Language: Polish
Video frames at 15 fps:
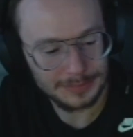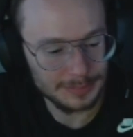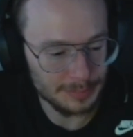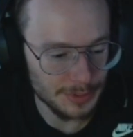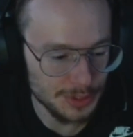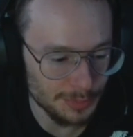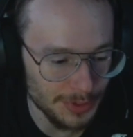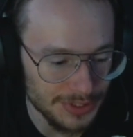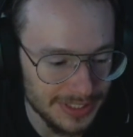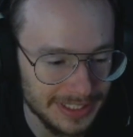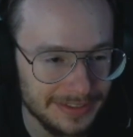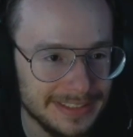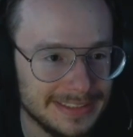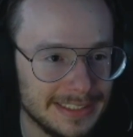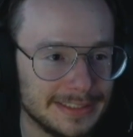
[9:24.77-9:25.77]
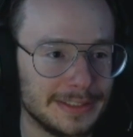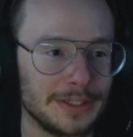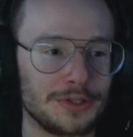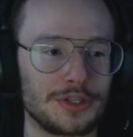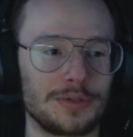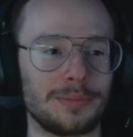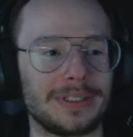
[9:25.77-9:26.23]
Być może nawet
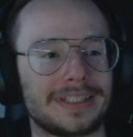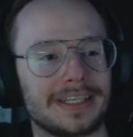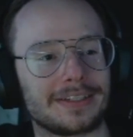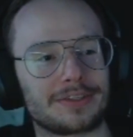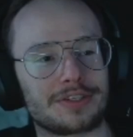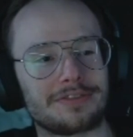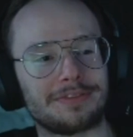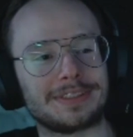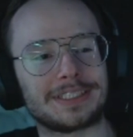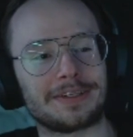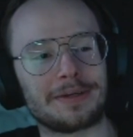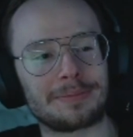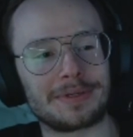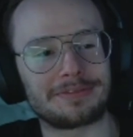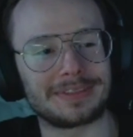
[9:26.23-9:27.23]
zazdrości mi tego, że widzowie mnie